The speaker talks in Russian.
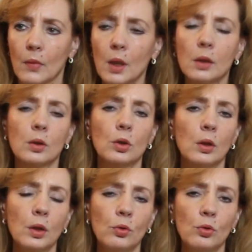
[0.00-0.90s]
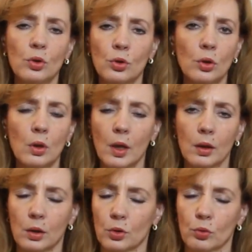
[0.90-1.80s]
и, к сожалению,
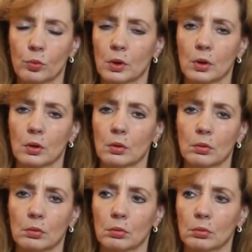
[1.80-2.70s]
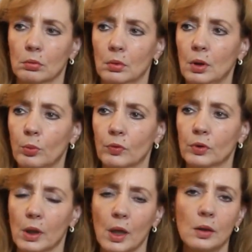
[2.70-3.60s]
нежелания, чтобы это или
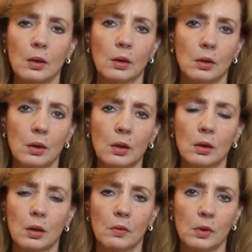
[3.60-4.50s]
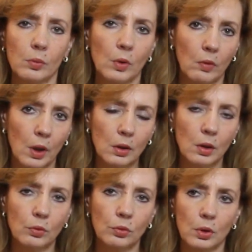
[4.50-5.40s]
повторять, или делать, или возобновлять
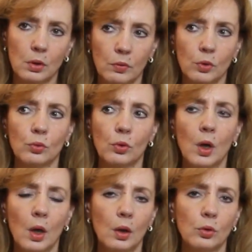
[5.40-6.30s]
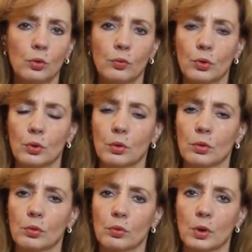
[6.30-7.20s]
какую-то свою новую
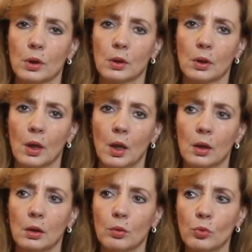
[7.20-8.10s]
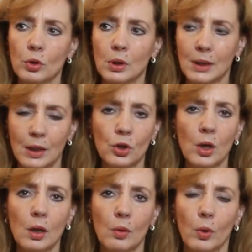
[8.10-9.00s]
стезю в жизни. Так может
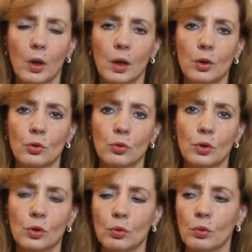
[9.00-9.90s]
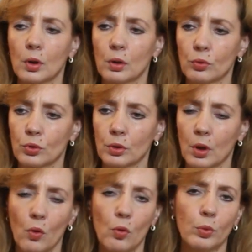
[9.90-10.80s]
сначала, пока еще не столько уж
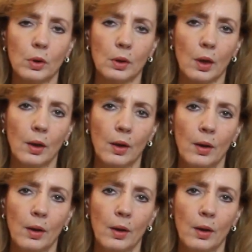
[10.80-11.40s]
накоплено